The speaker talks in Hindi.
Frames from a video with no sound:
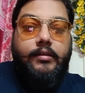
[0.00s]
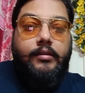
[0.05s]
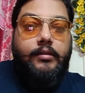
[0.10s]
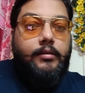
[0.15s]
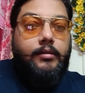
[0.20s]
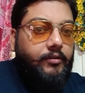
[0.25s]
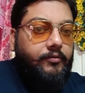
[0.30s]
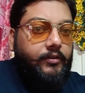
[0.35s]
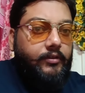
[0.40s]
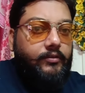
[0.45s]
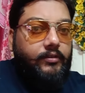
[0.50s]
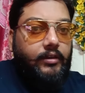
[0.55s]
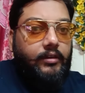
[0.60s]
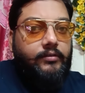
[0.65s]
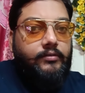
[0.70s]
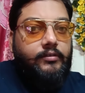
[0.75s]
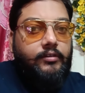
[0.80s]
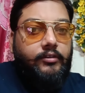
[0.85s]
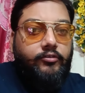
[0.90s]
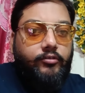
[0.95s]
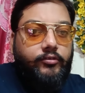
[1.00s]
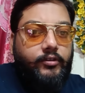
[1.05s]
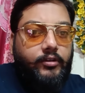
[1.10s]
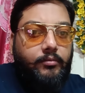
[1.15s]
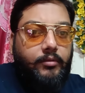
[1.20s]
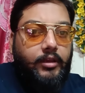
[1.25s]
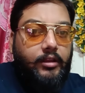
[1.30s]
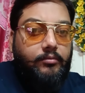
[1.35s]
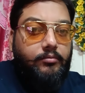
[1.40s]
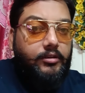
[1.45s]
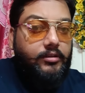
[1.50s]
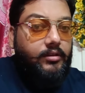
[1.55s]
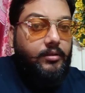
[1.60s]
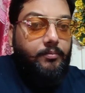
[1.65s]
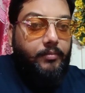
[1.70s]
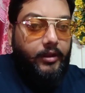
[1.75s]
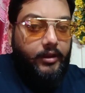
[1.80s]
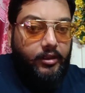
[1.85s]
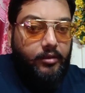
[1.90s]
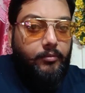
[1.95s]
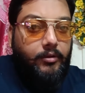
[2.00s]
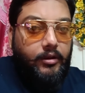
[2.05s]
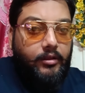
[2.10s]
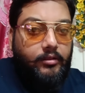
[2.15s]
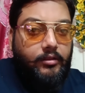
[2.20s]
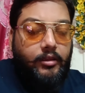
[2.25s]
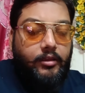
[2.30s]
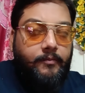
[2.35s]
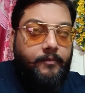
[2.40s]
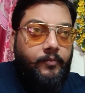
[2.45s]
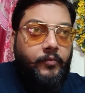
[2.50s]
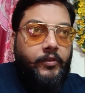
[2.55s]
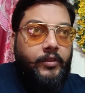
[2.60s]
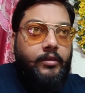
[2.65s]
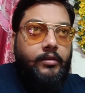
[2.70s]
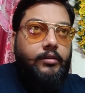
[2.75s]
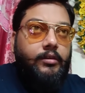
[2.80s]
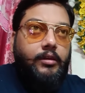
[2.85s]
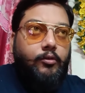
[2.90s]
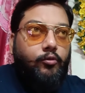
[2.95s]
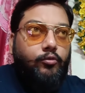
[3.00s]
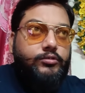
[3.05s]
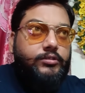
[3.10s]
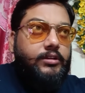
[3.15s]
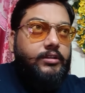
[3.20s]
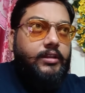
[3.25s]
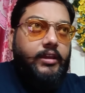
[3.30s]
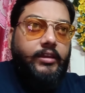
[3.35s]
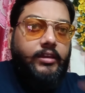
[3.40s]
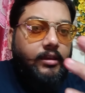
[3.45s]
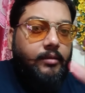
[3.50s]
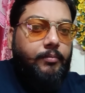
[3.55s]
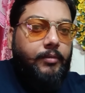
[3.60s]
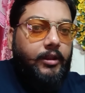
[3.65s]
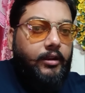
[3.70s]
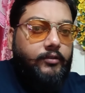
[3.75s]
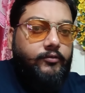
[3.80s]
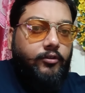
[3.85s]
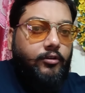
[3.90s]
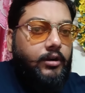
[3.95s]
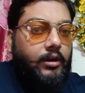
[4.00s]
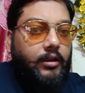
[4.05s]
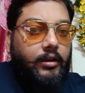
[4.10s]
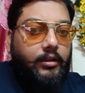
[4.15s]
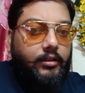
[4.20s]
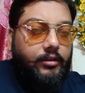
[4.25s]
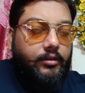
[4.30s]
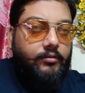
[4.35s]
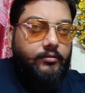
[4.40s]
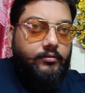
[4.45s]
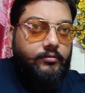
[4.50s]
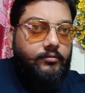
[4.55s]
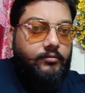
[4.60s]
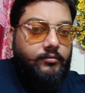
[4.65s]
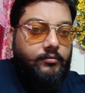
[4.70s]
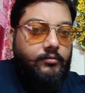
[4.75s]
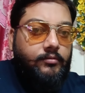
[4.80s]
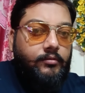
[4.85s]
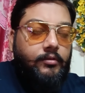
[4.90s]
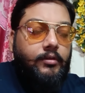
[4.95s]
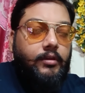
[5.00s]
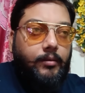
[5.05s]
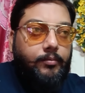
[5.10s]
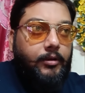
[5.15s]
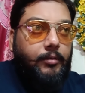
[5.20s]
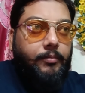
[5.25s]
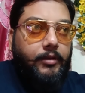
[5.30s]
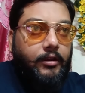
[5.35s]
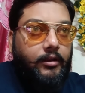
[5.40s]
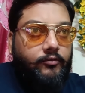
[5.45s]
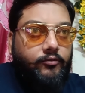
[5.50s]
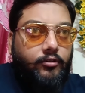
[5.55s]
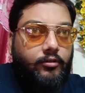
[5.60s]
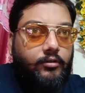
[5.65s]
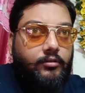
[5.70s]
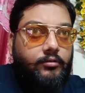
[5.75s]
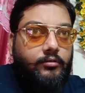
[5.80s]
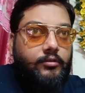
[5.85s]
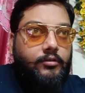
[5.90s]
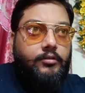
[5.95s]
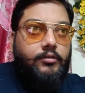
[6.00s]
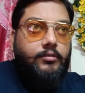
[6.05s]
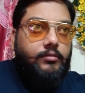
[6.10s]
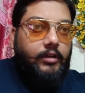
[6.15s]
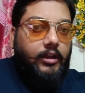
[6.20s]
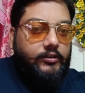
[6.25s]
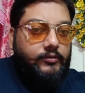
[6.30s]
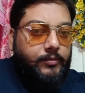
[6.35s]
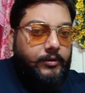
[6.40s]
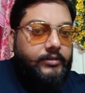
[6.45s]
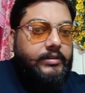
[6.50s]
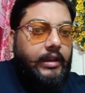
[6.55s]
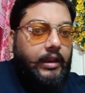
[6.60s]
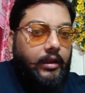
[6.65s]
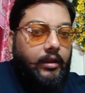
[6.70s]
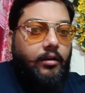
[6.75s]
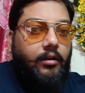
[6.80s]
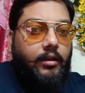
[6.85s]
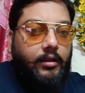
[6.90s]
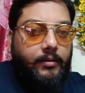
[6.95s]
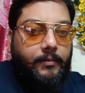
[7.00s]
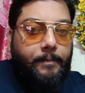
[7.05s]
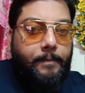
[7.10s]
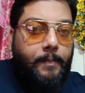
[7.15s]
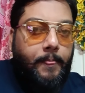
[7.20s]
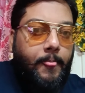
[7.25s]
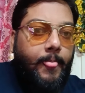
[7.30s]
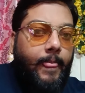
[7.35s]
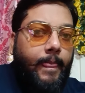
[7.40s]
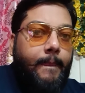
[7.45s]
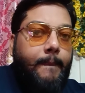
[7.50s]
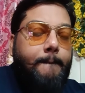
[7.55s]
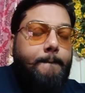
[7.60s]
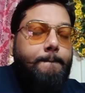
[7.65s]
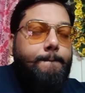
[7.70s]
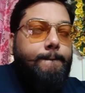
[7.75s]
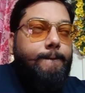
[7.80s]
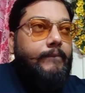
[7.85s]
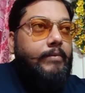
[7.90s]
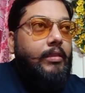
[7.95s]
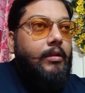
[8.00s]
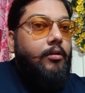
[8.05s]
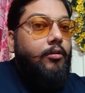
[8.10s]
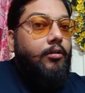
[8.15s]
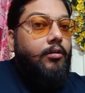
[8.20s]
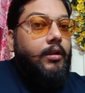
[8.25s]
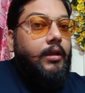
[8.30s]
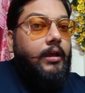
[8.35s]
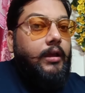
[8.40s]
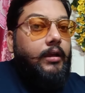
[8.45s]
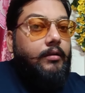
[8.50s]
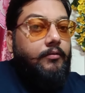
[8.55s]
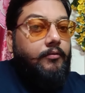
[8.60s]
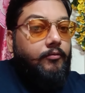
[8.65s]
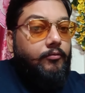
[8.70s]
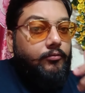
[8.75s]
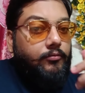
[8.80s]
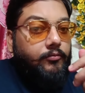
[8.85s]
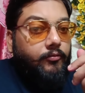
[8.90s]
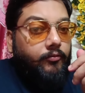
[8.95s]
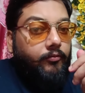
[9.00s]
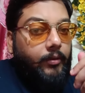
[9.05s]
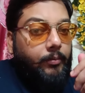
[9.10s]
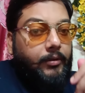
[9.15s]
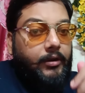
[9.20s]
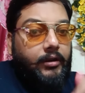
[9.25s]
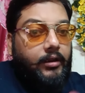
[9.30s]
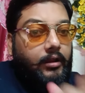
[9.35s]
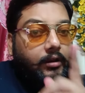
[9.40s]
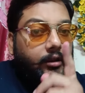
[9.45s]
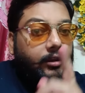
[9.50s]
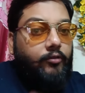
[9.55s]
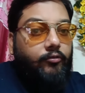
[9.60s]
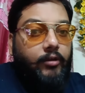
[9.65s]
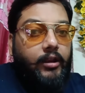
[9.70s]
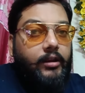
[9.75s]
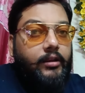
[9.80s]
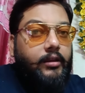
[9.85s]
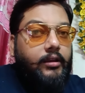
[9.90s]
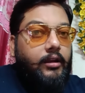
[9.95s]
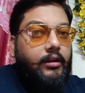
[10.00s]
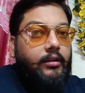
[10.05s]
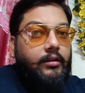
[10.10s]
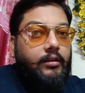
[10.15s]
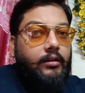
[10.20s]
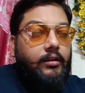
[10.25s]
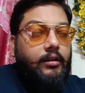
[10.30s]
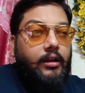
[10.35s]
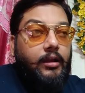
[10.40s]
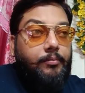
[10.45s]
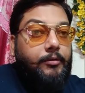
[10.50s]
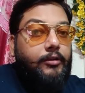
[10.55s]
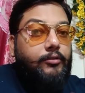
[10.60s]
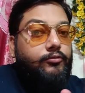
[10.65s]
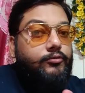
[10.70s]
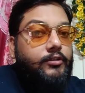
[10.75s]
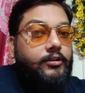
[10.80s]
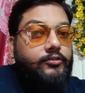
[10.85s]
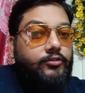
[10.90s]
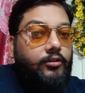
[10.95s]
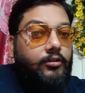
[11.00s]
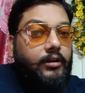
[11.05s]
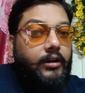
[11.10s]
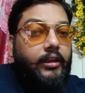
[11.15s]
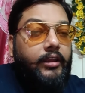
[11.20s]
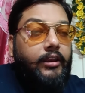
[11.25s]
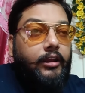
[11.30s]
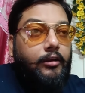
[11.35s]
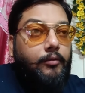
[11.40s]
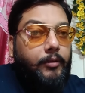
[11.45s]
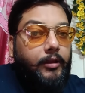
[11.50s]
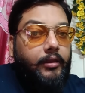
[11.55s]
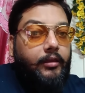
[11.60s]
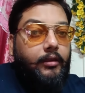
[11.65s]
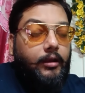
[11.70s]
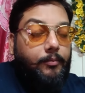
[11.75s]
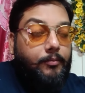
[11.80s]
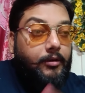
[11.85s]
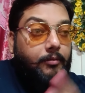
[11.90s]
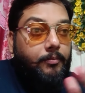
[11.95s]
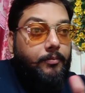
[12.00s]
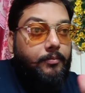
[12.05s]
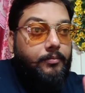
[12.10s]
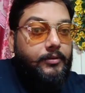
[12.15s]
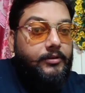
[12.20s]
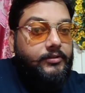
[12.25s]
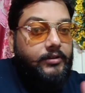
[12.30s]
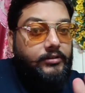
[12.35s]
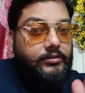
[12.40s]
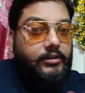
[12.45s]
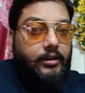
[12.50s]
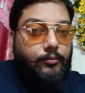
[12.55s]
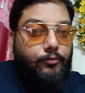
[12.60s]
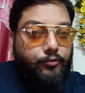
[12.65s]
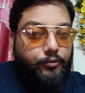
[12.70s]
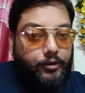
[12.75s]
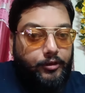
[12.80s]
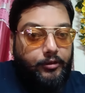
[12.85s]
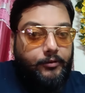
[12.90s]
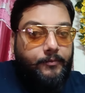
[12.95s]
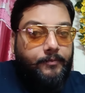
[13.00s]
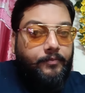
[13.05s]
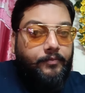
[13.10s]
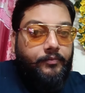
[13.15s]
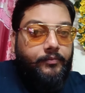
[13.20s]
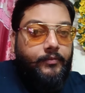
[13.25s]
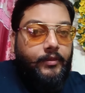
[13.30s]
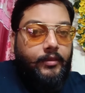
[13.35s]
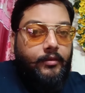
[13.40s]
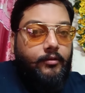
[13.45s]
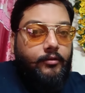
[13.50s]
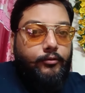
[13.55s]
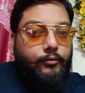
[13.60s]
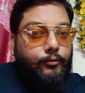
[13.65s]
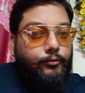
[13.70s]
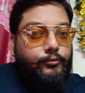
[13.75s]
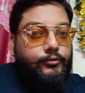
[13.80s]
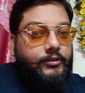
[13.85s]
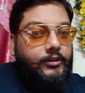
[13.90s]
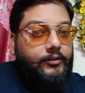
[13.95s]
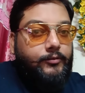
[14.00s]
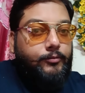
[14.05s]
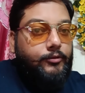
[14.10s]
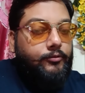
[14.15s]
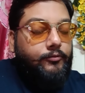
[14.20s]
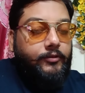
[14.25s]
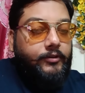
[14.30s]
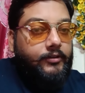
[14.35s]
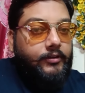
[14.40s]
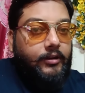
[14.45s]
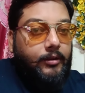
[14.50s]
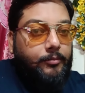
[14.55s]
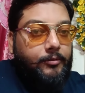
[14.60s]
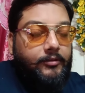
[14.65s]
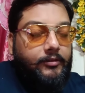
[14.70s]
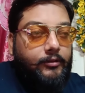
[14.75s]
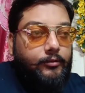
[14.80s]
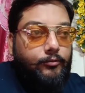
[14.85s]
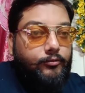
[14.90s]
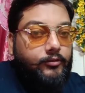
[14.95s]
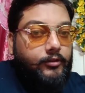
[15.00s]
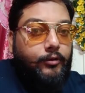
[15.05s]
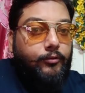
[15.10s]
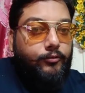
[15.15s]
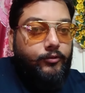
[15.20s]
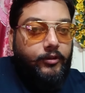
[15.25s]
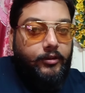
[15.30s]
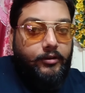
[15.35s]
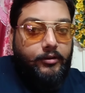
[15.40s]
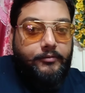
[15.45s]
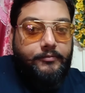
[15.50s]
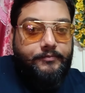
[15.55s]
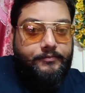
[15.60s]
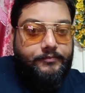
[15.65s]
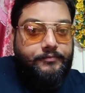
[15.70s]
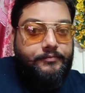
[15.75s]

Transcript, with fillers: सेल्फ डिफेंस के एक सिचुएशन में आदमी इतने पैनिक में रहता है कि हो सकता है कि आप पहला शॉट लगा दें आपका पहला शॉट आसपास लगा और वेपन का रिक्वायल के कारण आपका दूसरा शॉट नहीं लग पाया आपका पिस्टल जाम हो गया तो उस केस में तो फिर सर आपके साथ नुकसान हो जाएगा